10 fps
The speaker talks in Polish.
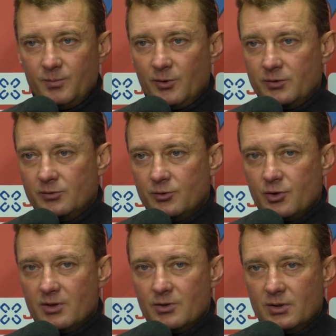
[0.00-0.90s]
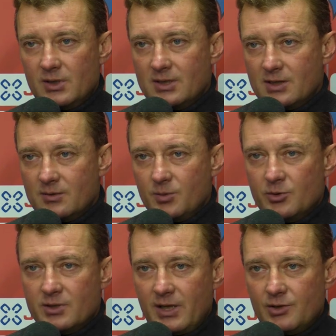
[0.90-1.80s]
powtórzę, że ten
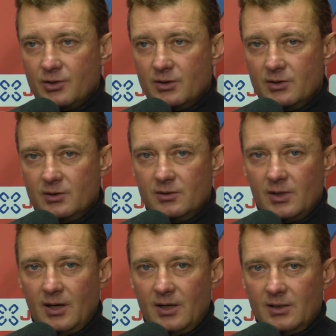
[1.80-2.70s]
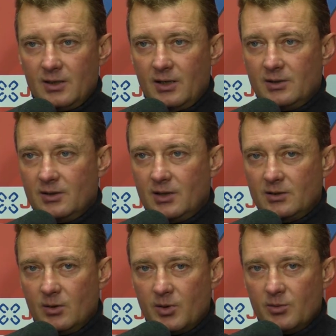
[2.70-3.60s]
zespół stać na, na, na
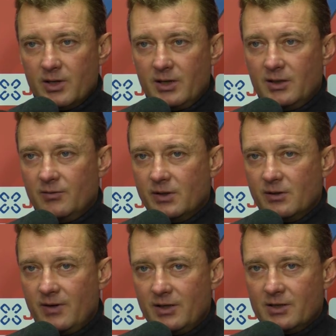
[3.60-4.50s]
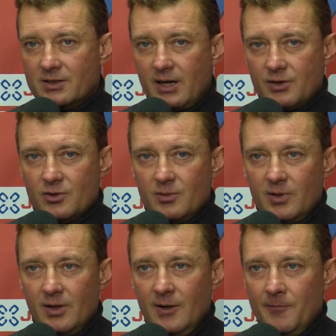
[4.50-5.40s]
dobrą grę, na wygrywanie z każdym e,